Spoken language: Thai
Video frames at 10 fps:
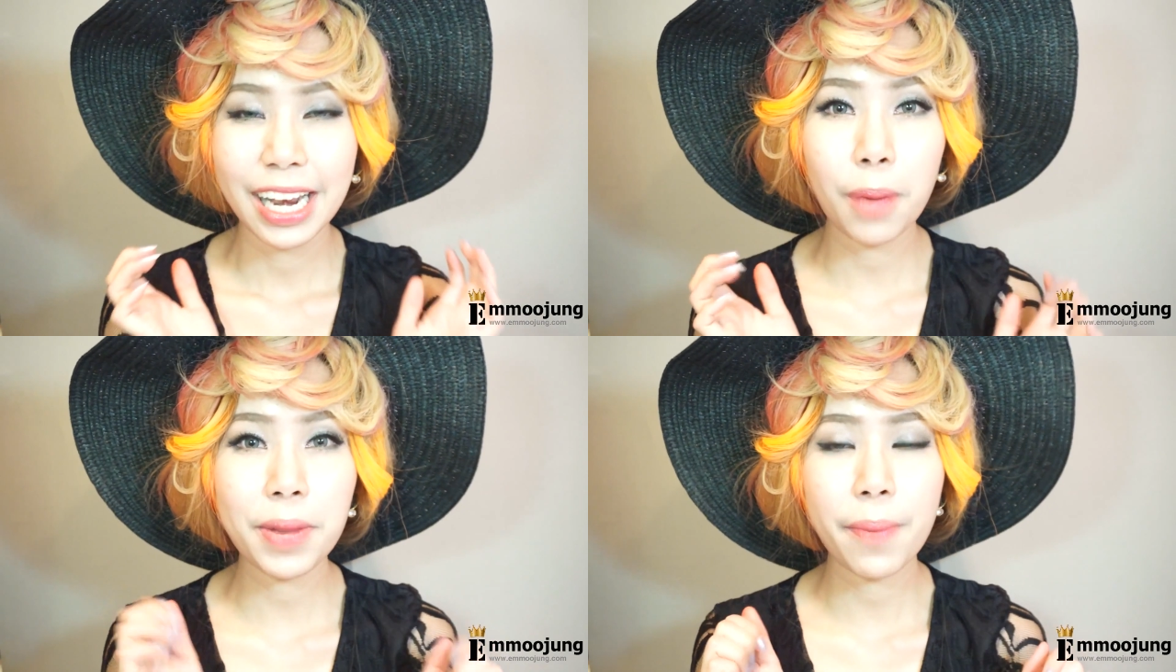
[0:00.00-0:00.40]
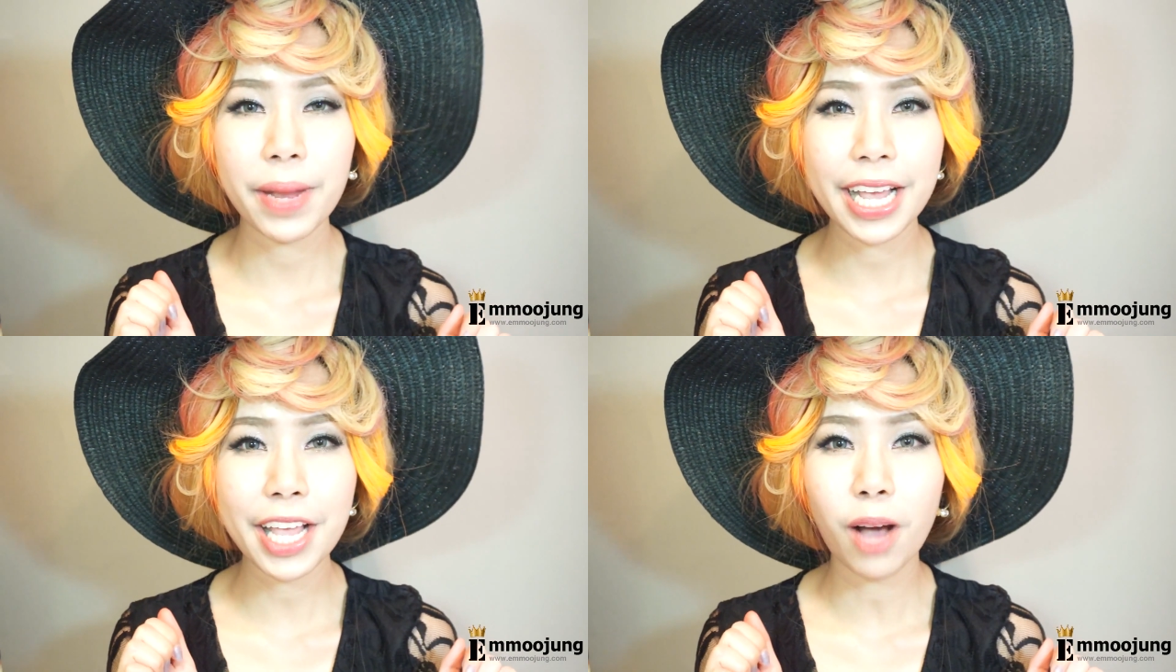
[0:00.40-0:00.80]
รอบนี้
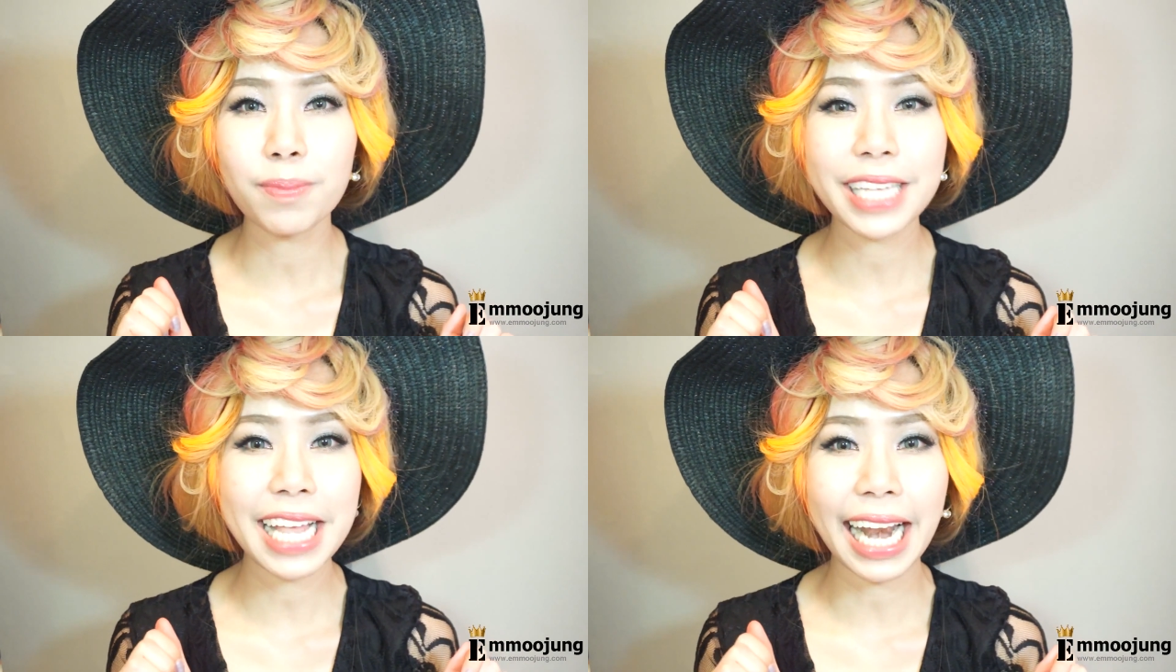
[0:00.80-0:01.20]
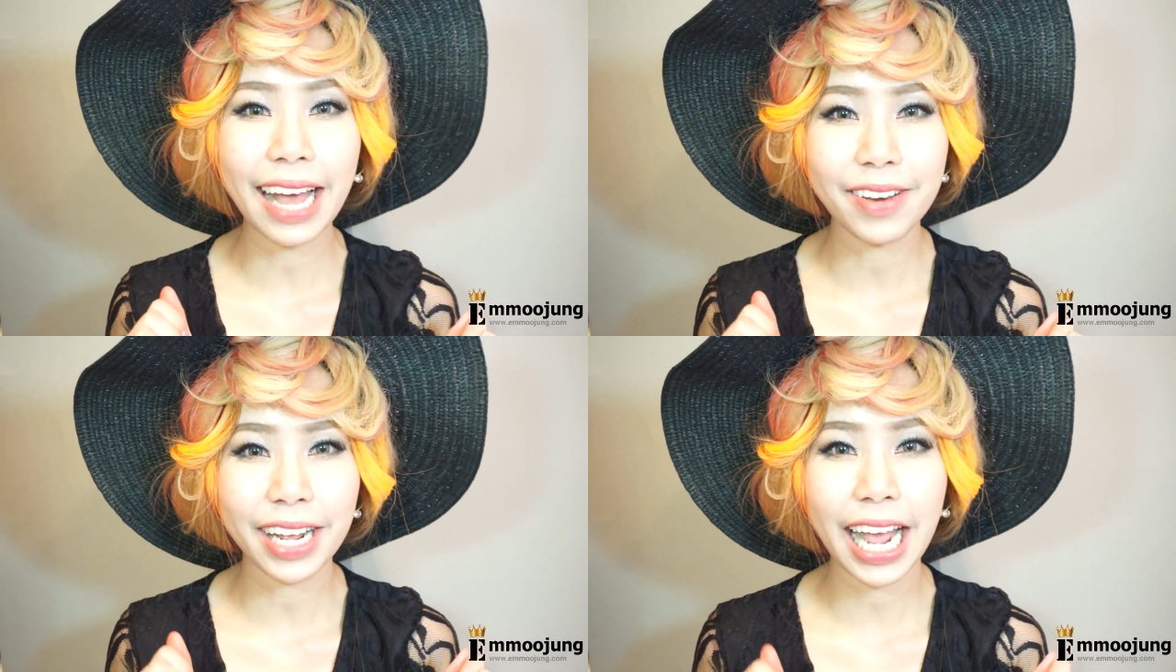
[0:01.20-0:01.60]
ไม่ได้ย้อมจริง
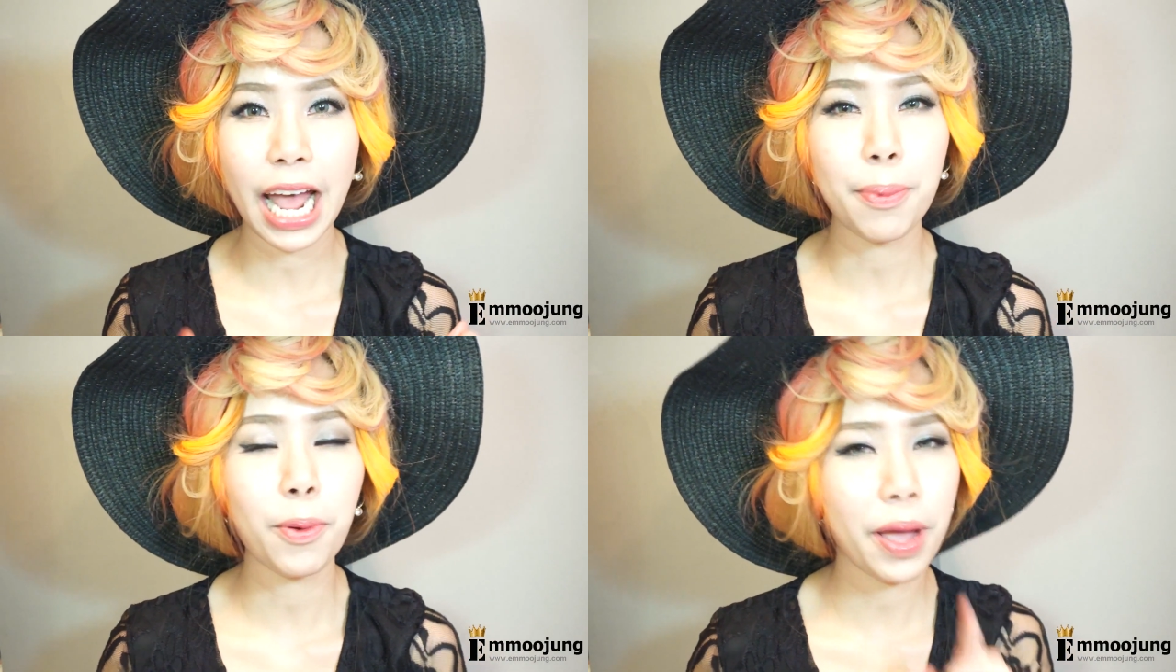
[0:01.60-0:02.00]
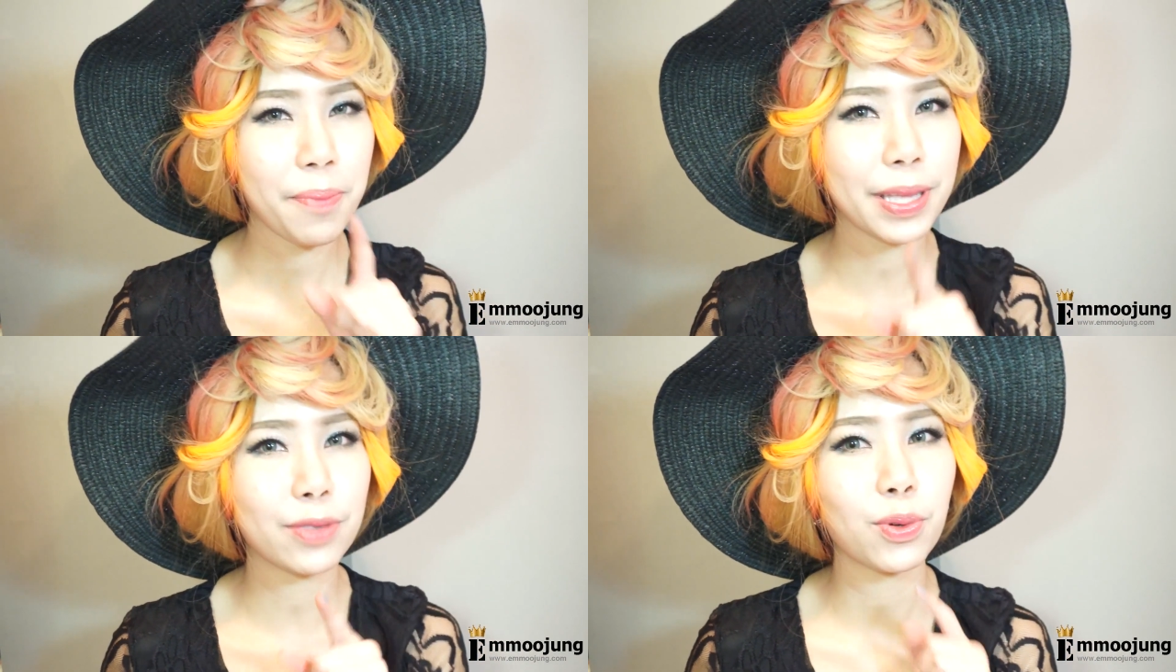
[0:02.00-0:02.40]
แล้วนะคะเพราะว่า
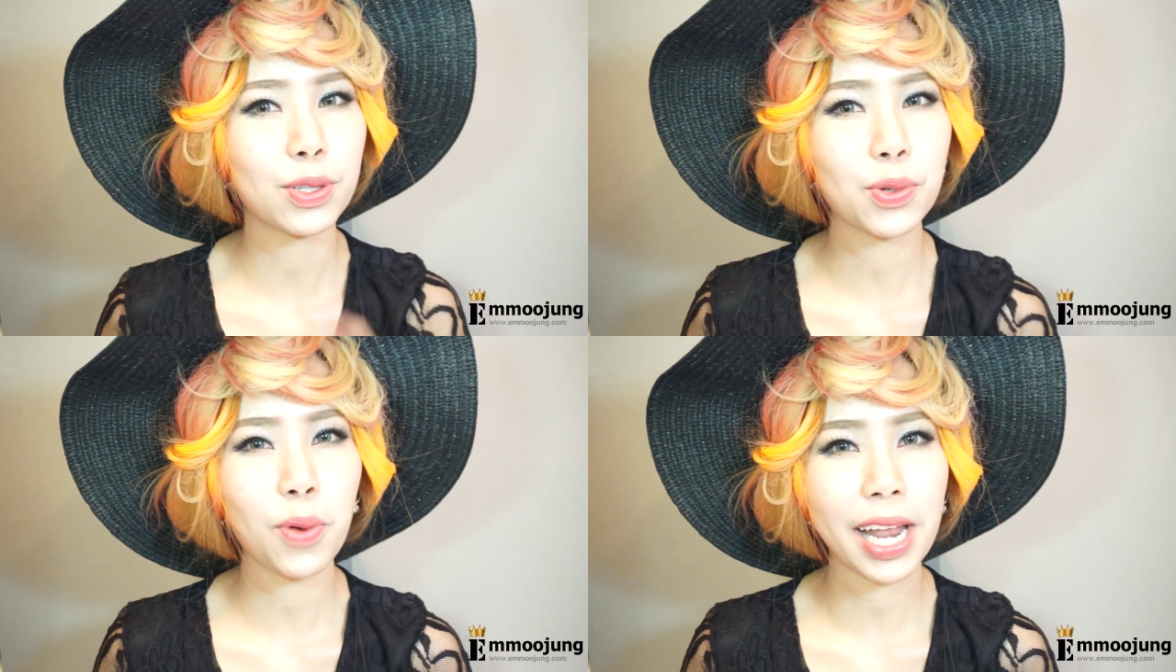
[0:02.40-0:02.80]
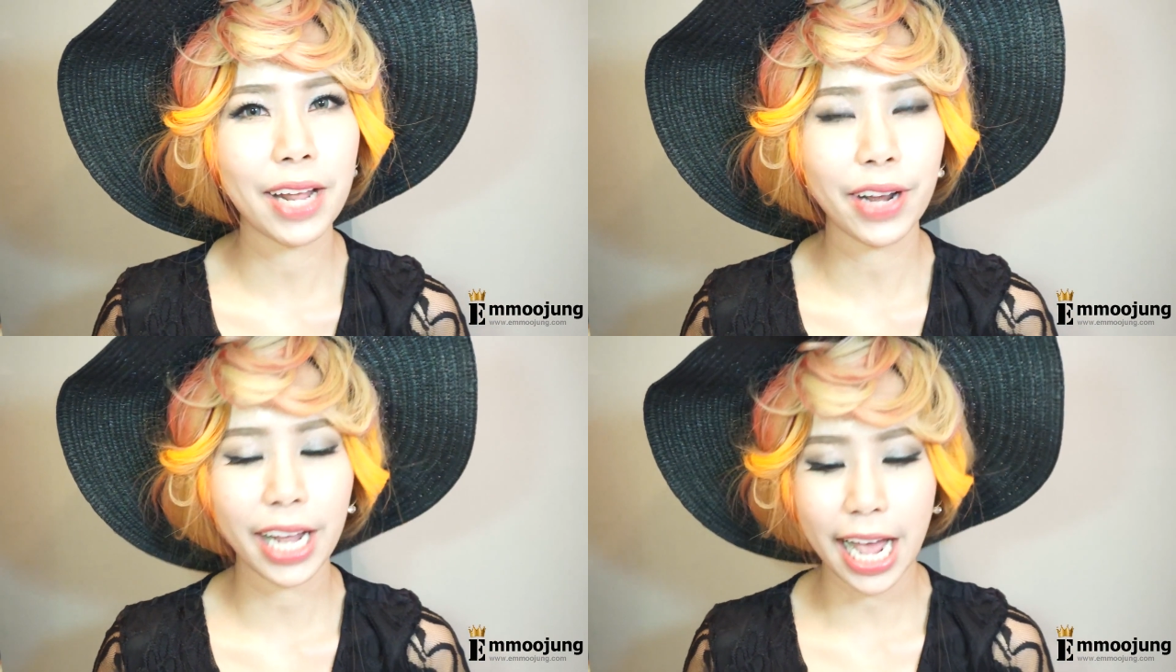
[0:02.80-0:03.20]
มีตัวช่วย
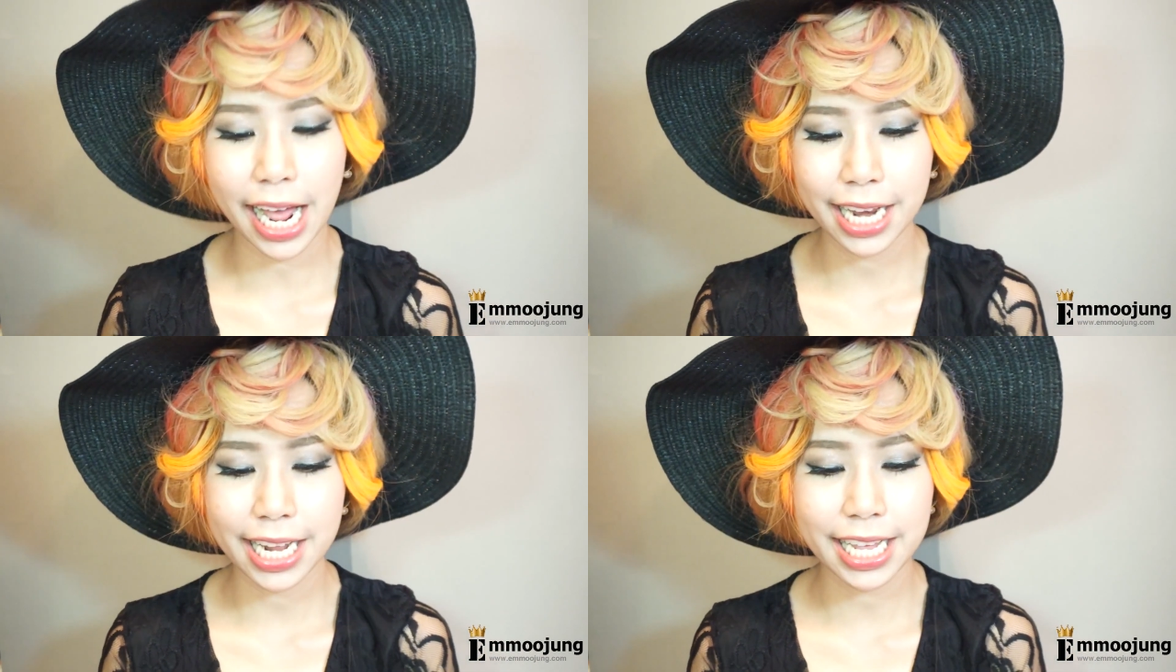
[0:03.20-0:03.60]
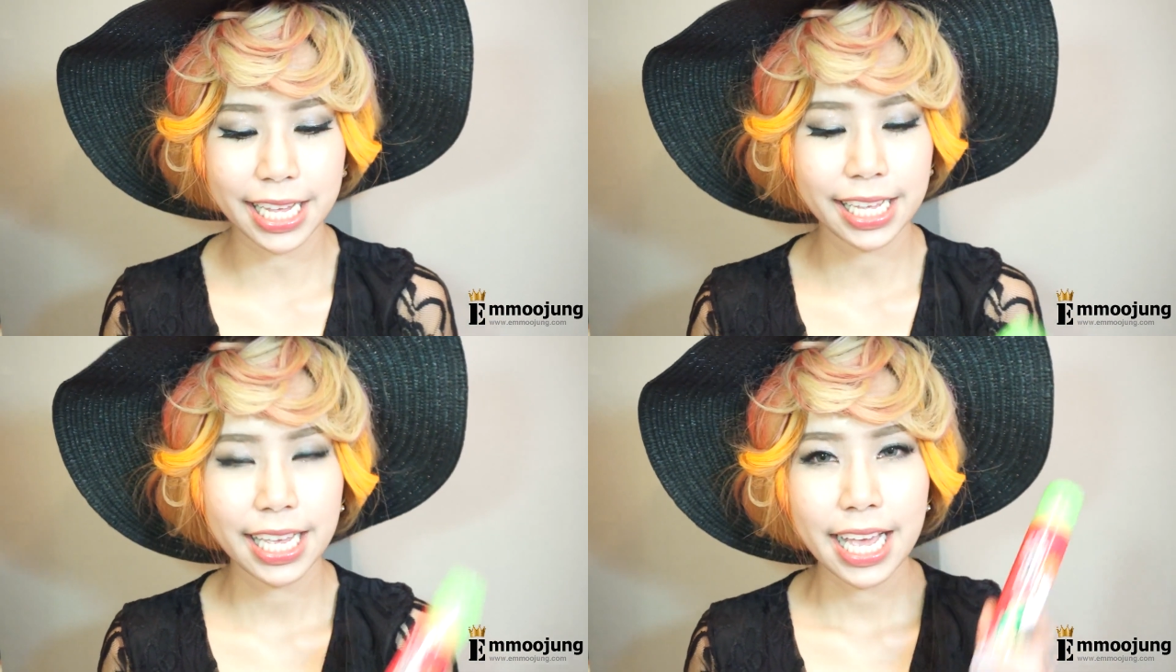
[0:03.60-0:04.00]
แล้วนะคะนี่